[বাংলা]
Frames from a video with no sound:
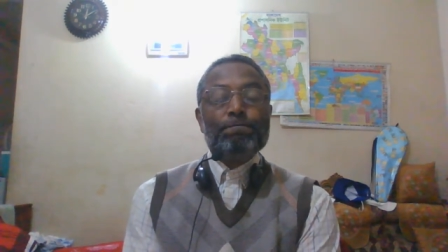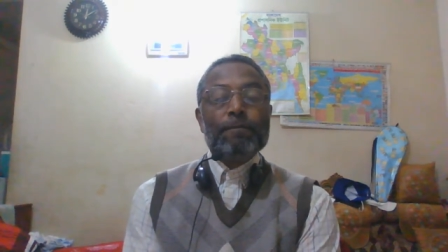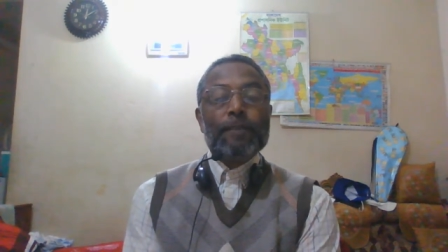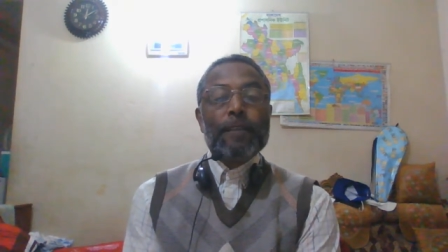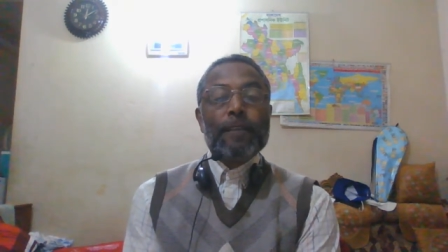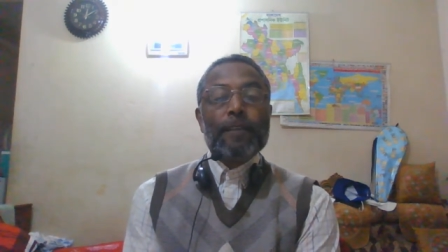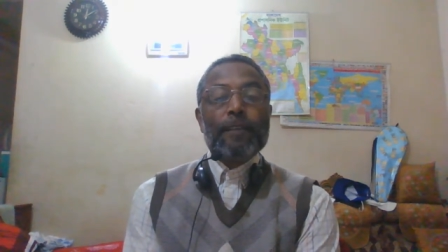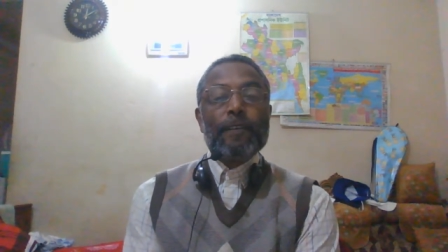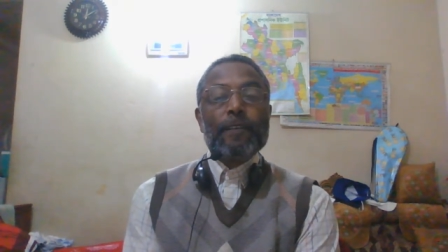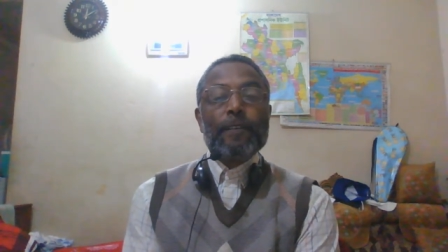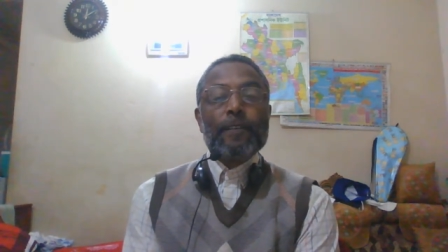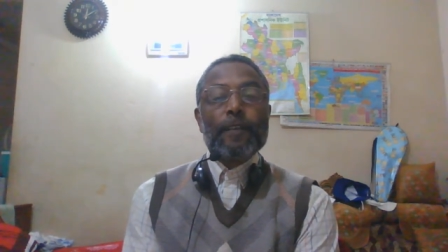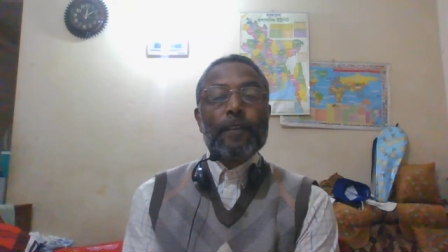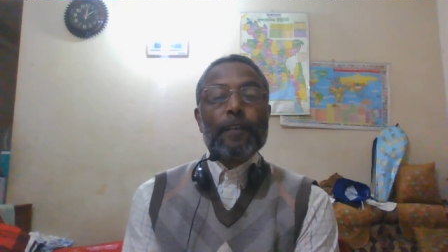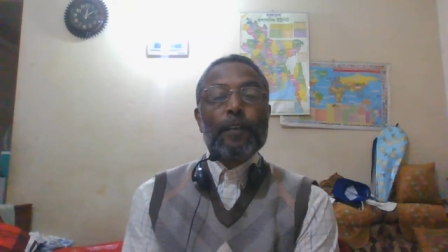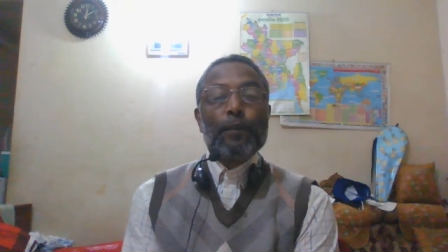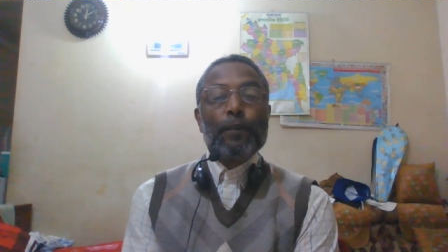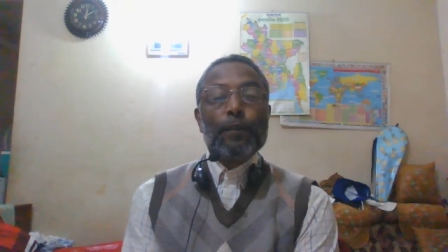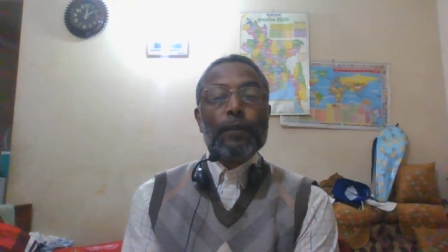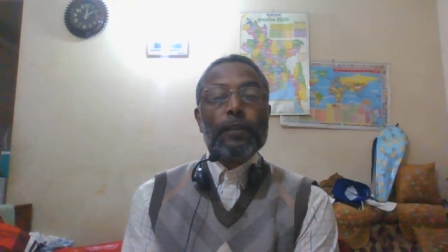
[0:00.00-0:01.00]
যে
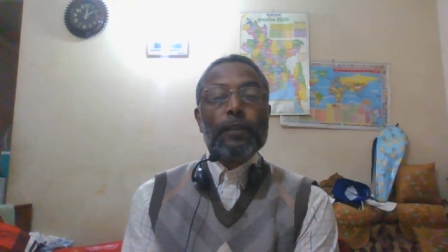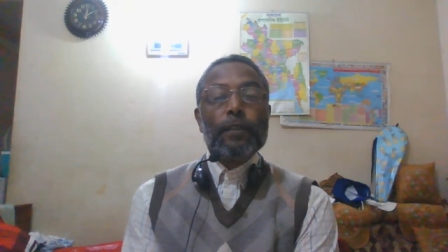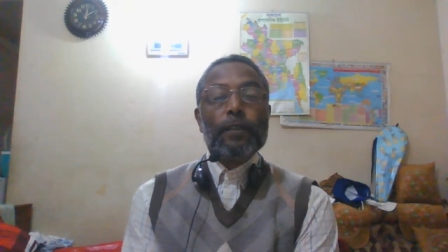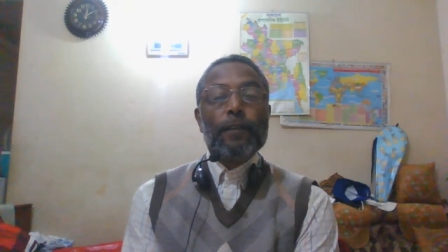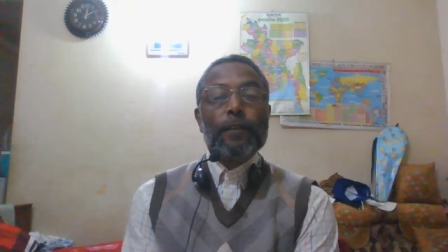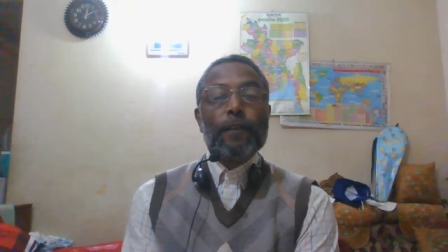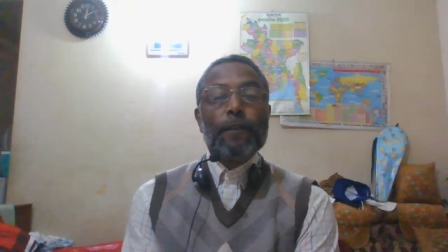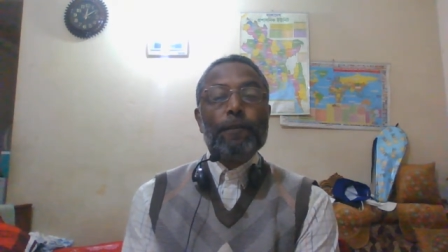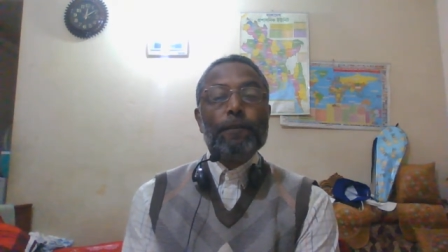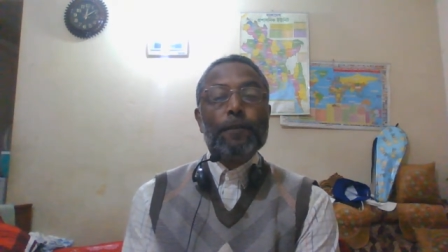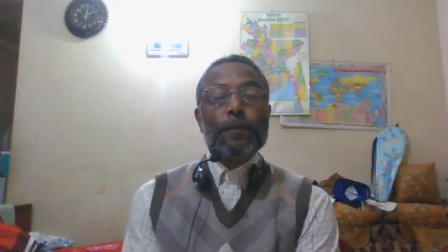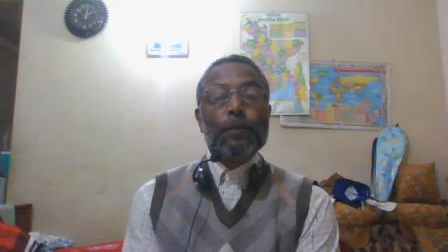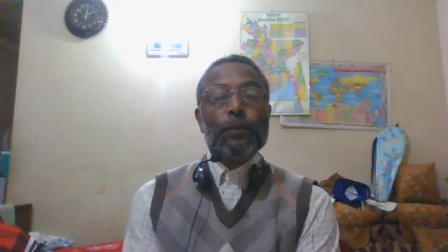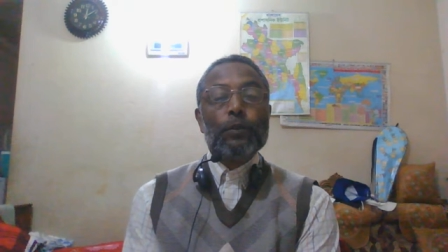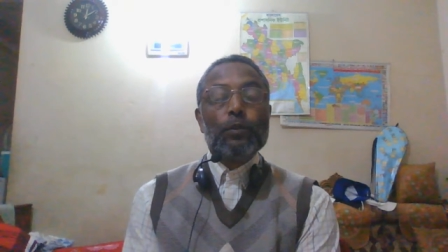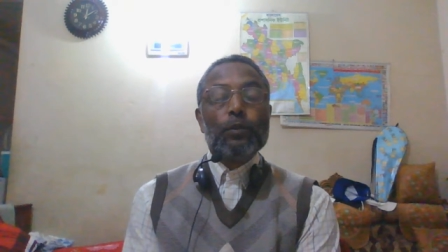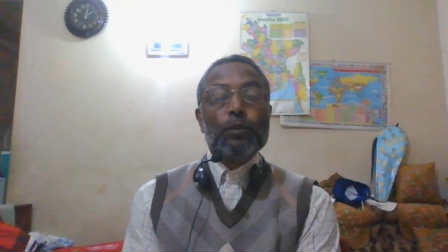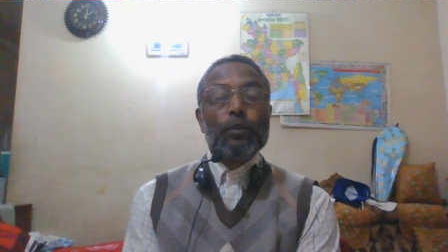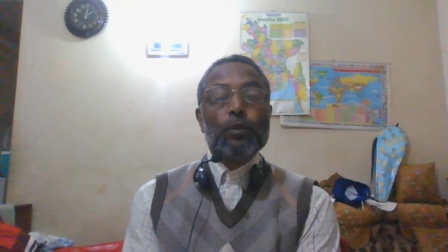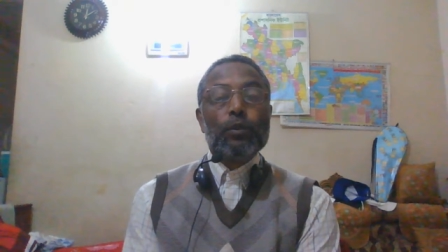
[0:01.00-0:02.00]
সেনাবাহিনী যে
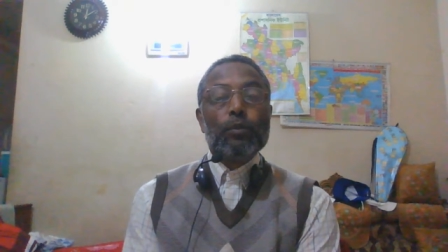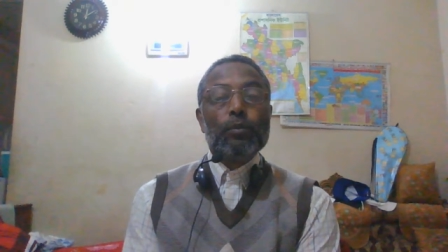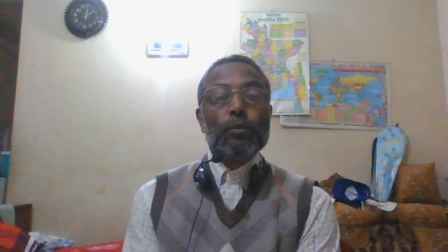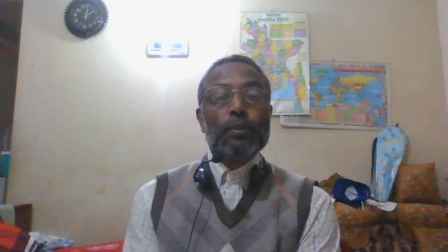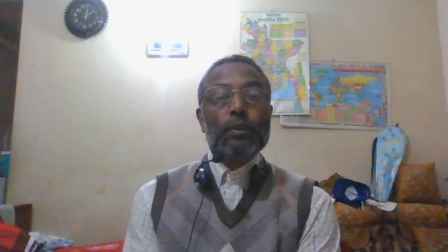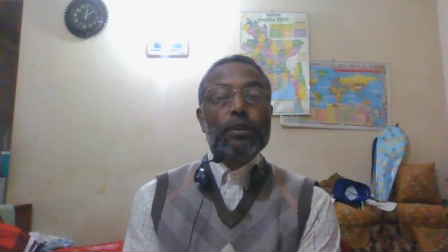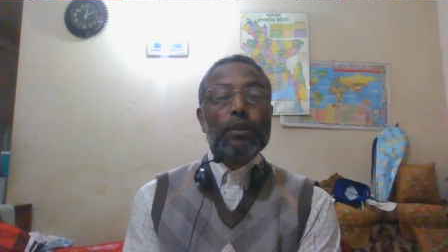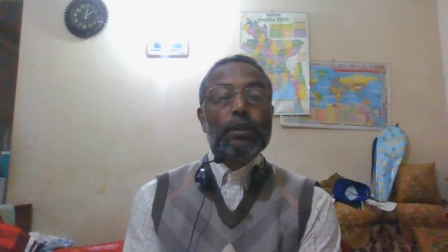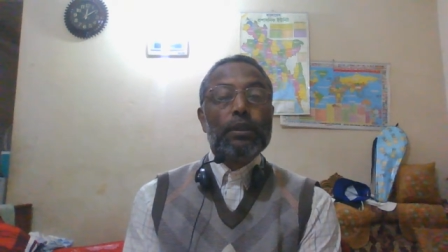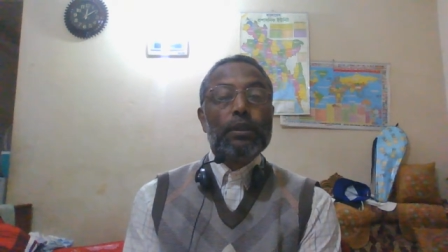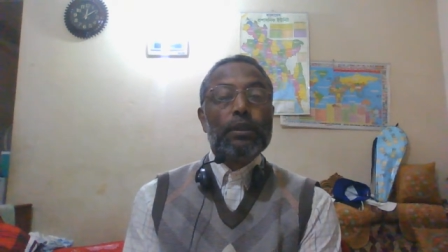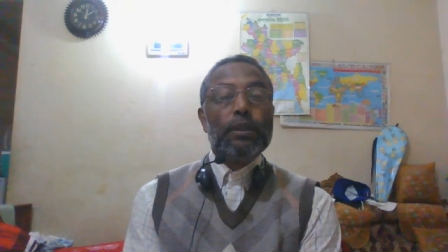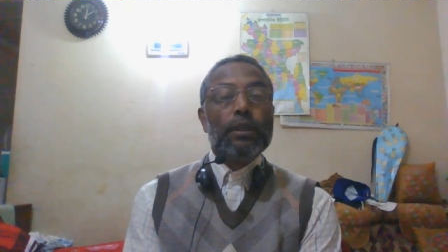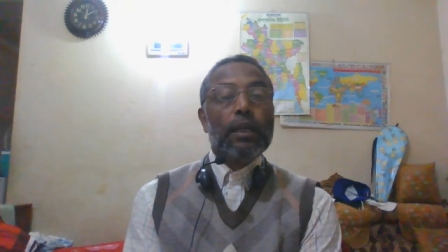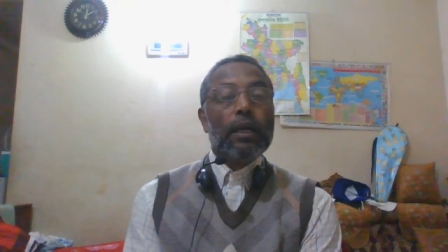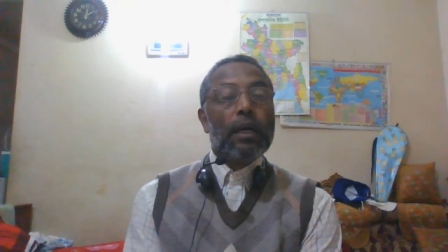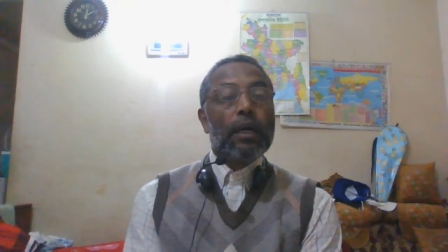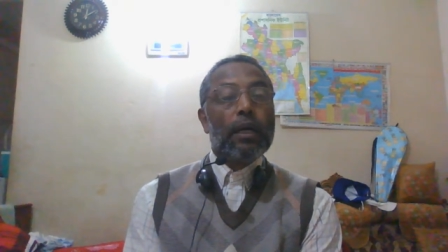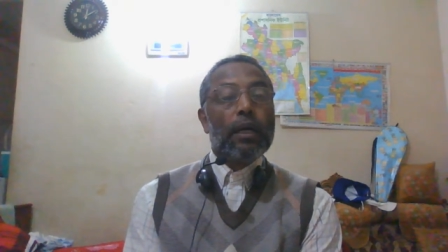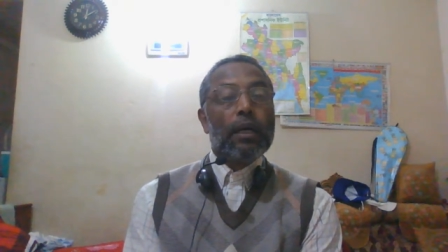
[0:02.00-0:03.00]
যুদ্ধবিদ্যা